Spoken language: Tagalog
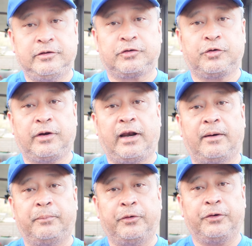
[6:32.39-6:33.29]
Diyos ko na
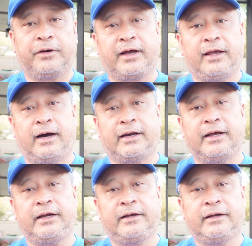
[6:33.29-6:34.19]
lang po yung nangyari.